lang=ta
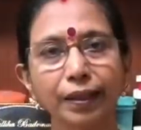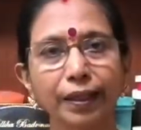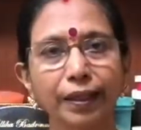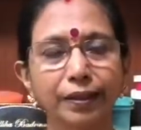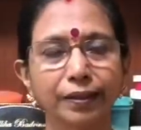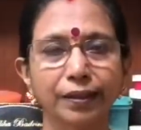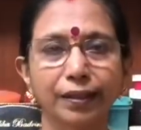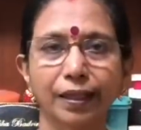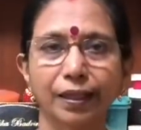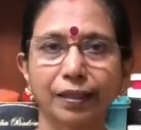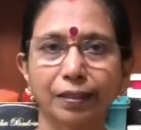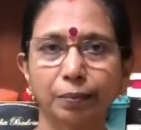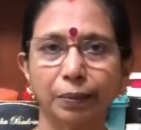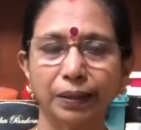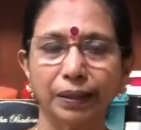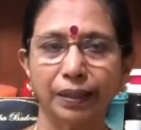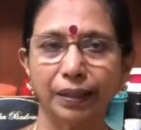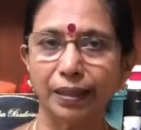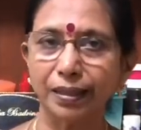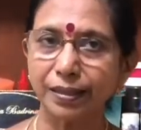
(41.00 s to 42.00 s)
நான் எடுத்துருக்கிறது
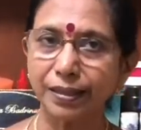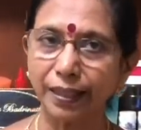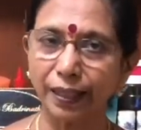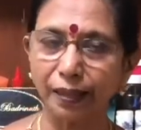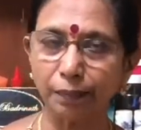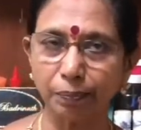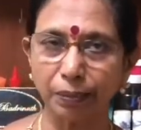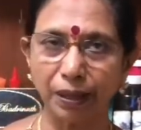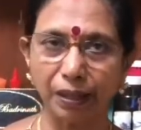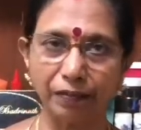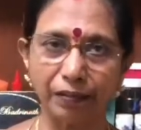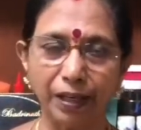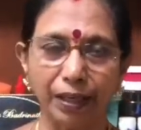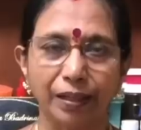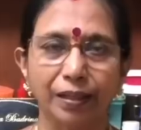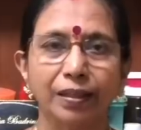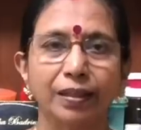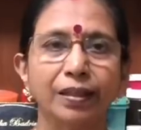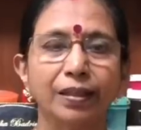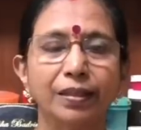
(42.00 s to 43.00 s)
பார்த்திங்கன்னா சிகப்பு அவல்
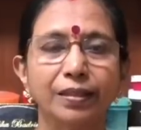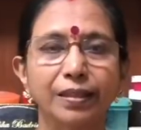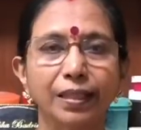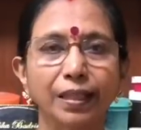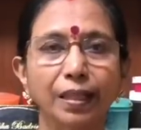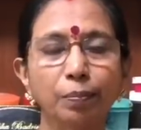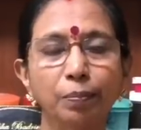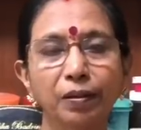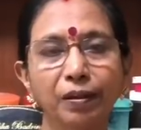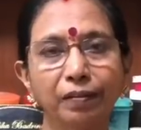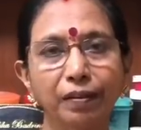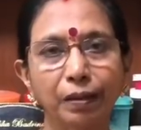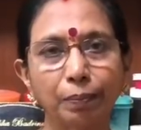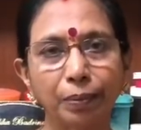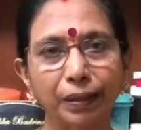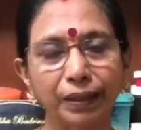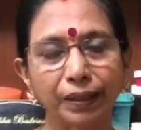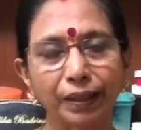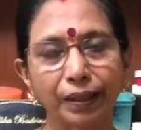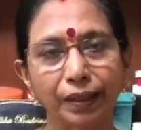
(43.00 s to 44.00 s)
சிகப்பு
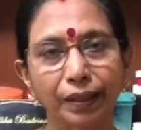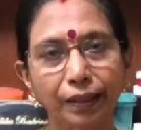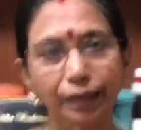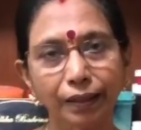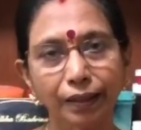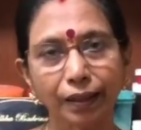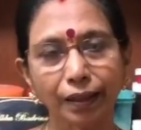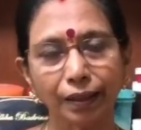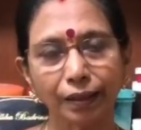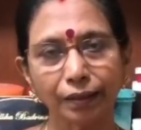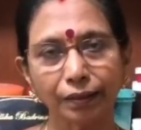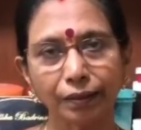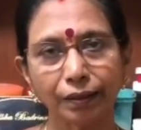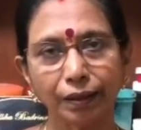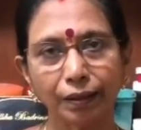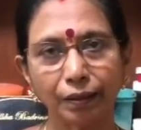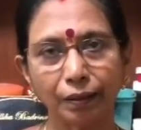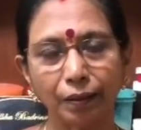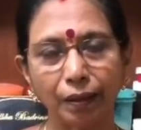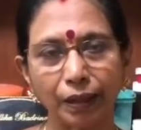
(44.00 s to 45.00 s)
அவல் பார்த்திங்கன்னா
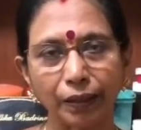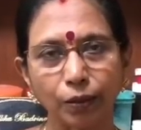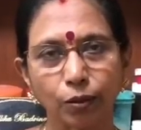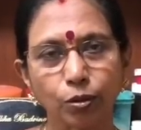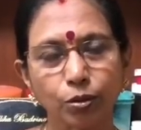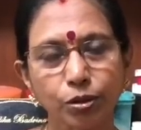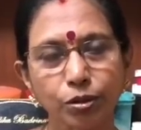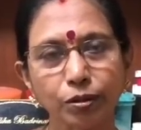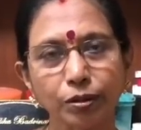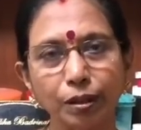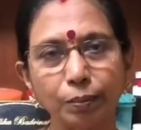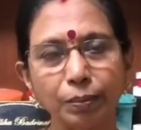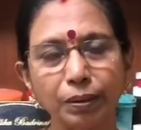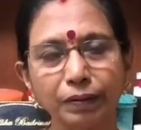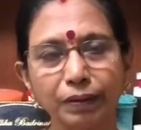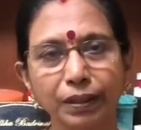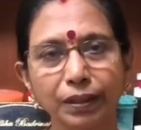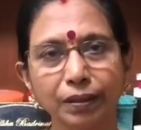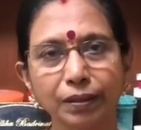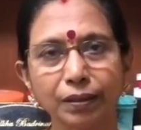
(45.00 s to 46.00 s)
அது கொஞ்சம் நம்ம
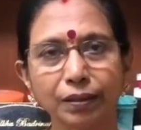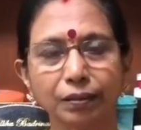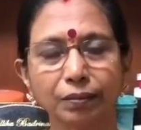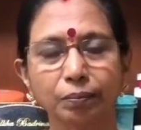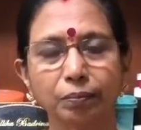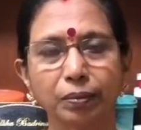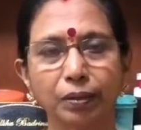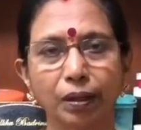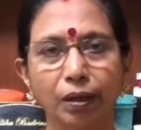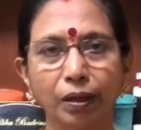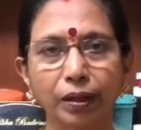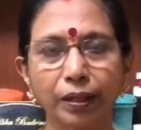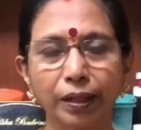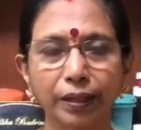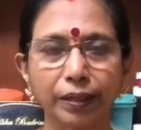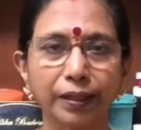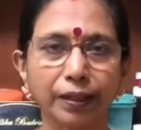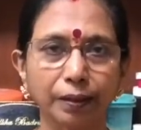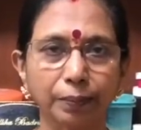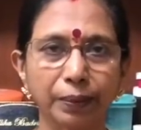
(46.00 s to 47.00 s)
வந்து
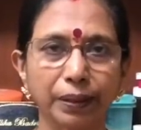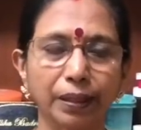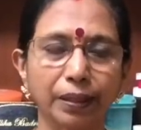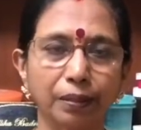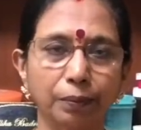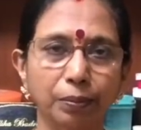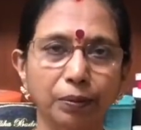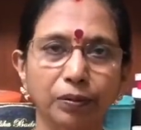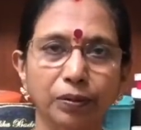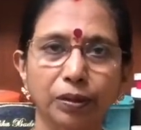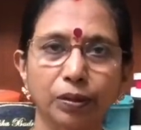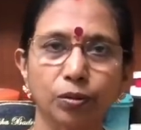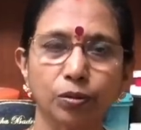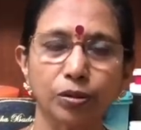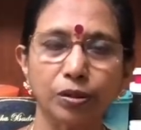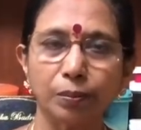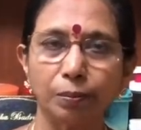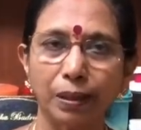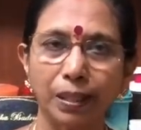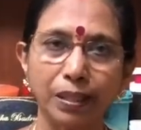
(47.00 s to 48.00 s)
ஆர்கானிக் அப்படிங்கிறப்ப கொஞ்சம்
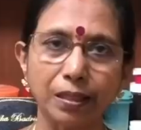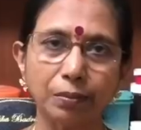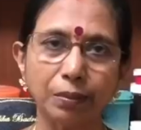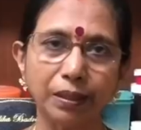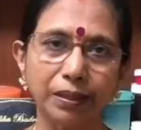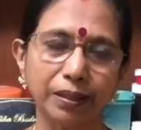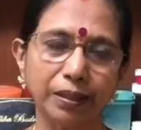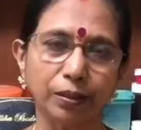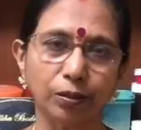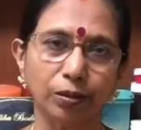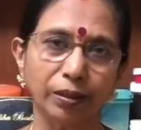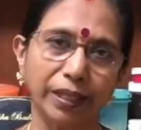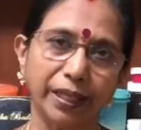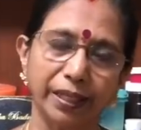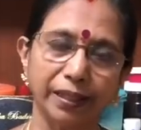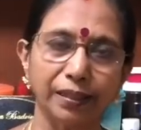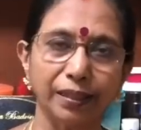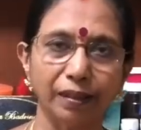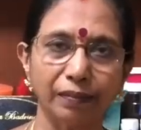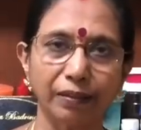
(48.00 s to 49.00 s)
கொஞ்சம் மண் மாதிரி இருக்குங்க
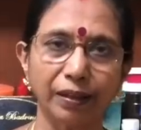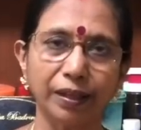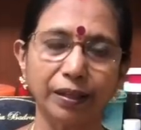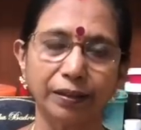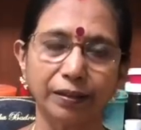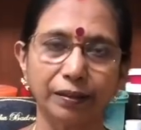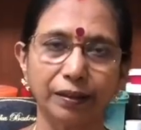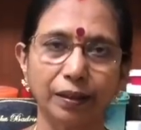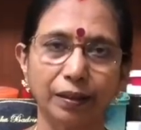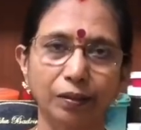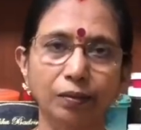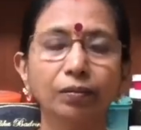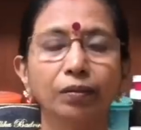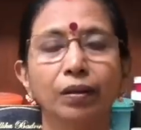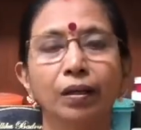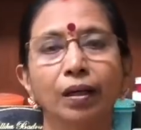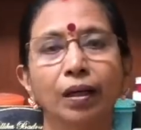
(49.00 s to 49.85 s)
எந்த அவலாக இருந்தாலும்